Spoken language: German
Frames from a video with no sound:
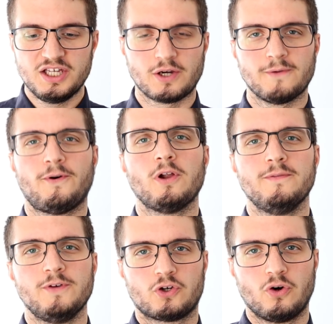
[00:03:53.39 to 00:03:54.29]
ihre
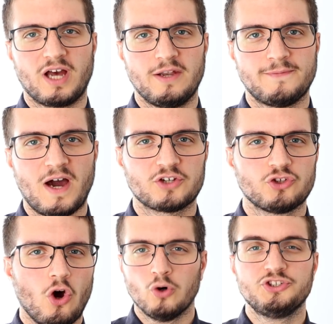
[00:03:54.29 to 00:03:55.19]
volle Wirkung entfacht
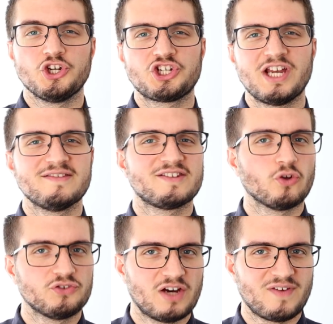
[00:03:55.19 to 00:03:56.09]
und die Schäden
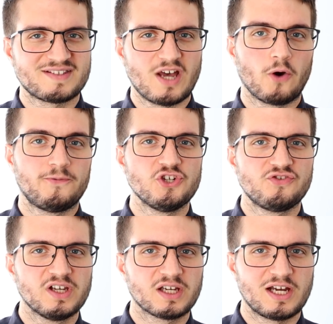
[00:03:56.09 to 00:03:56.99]
sind unter Wasser auch viel
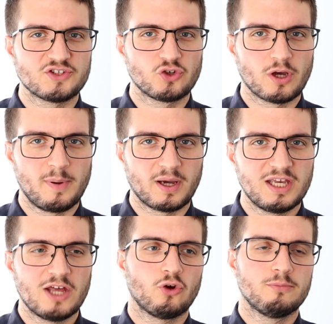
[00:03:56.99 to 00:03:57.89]
schwieriger zu
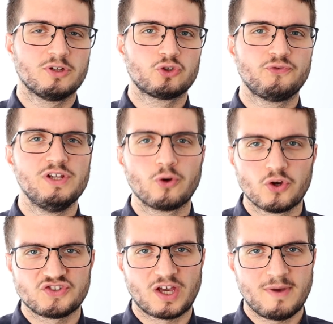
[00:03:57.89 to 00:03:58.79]
reparieren und mit viel
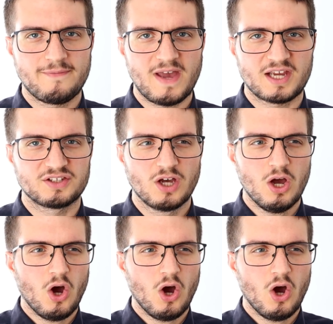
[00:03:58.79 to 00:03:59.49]
größerem Effekt.